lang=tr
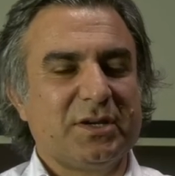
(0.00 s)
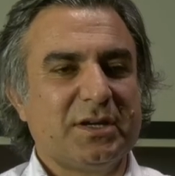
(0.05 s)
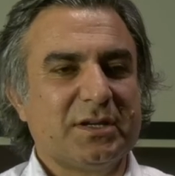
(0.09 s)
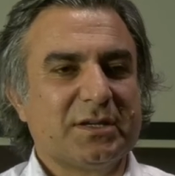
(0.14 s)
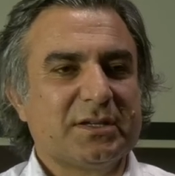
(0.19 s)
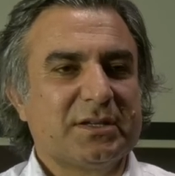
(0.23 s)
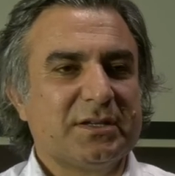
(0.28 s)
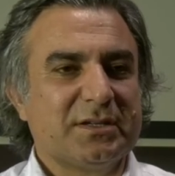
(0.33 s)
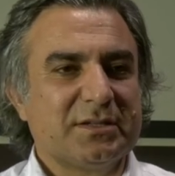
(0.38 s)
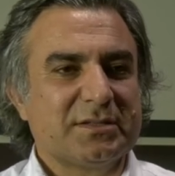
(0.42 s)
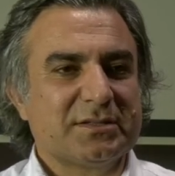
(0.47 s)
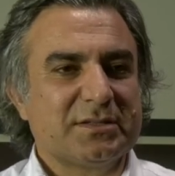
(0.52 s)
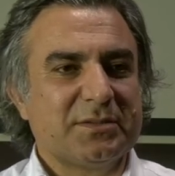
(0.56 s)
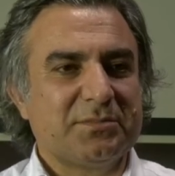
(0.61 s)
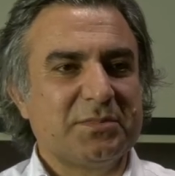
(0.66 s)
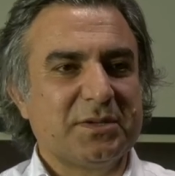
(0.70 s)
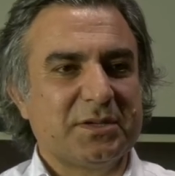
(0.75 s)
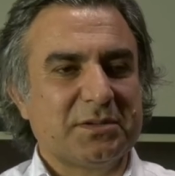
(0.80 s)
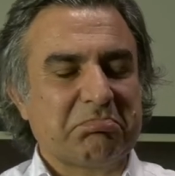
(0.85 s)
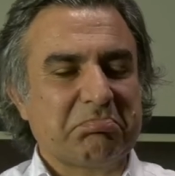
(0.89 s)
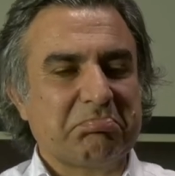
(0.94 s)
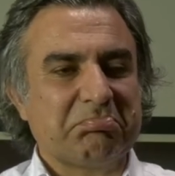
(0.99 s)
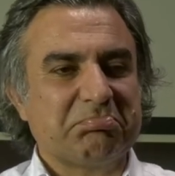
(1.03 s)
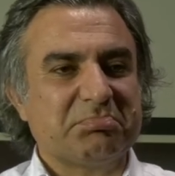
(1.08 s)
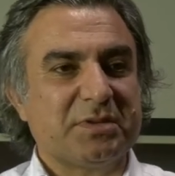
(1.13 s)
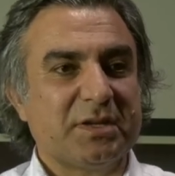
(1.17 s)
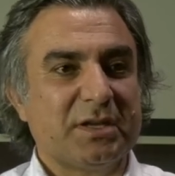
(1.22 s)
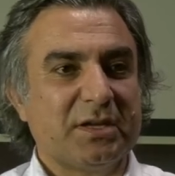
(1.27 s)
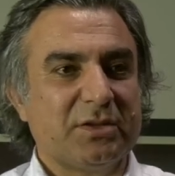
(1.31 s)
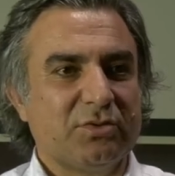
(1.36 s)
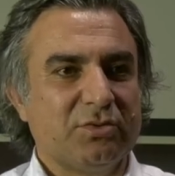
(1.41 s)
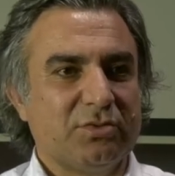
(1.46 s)
arkanızda bir
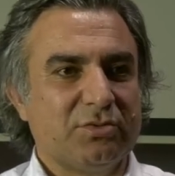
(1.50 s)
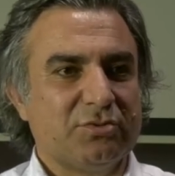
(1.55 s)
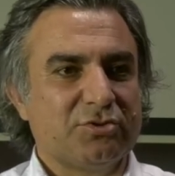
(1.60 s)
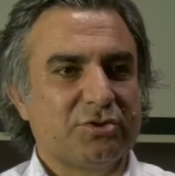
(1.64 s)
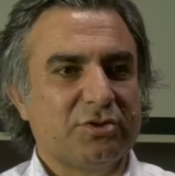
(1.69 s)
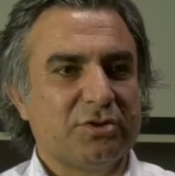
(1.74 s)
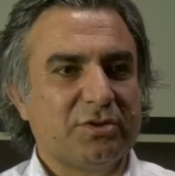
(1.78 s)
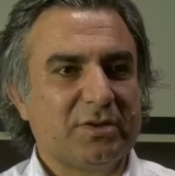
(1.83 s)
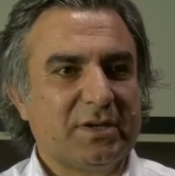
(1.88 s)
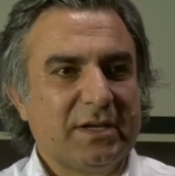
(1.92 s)
şeye dönüşüyor.